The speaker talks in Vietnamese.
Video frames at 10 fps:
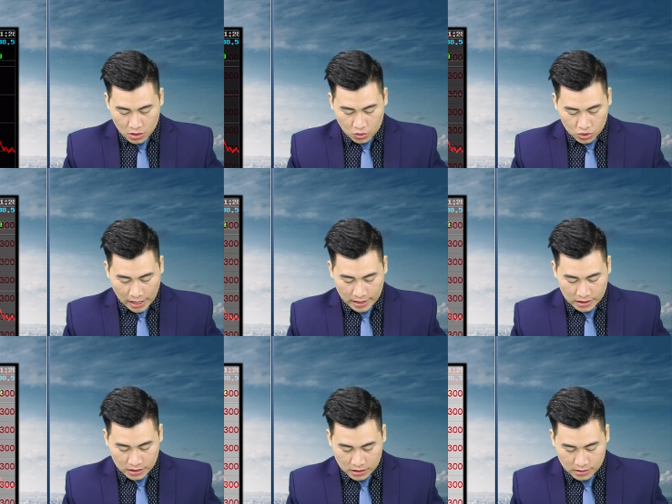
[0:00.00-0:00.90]
Cụ thể
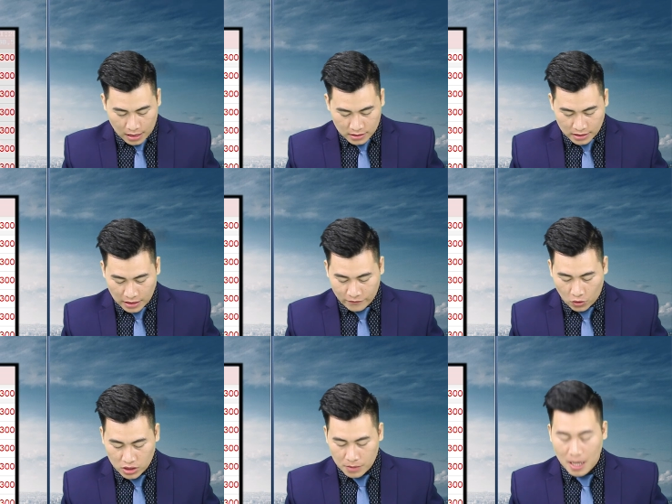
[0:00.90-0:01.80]
thì các tỉnh thành
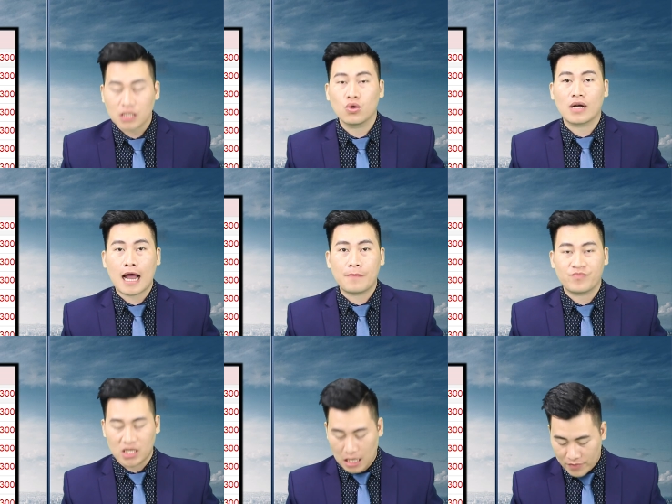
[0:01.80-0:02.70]
phố từ Bắc xuống Nam
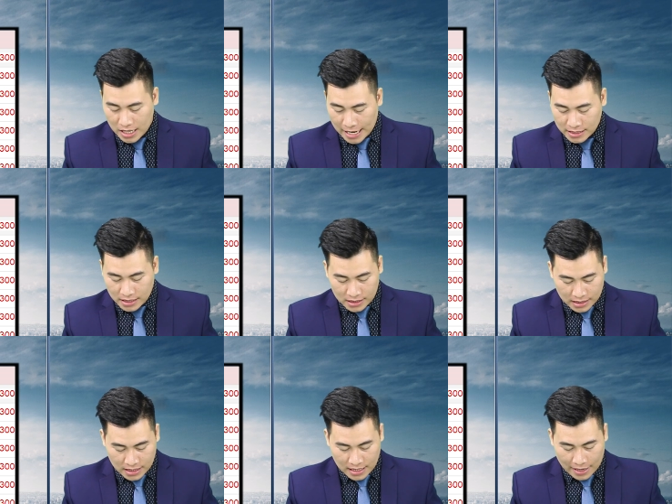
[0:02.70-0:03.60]
thì giá vàng
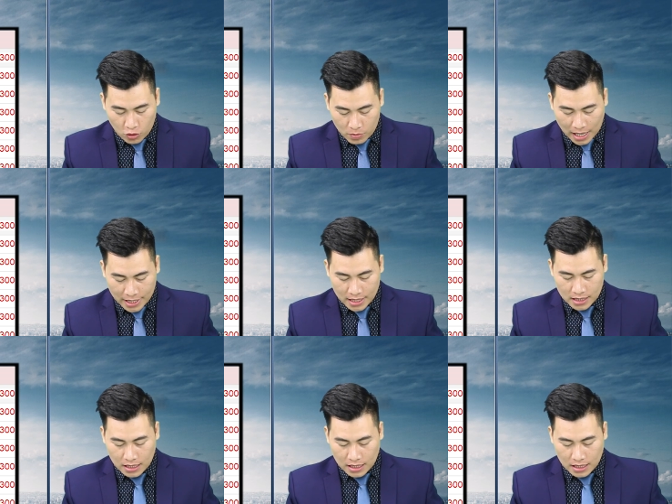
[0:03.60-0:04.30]
SJC ngày hôm nay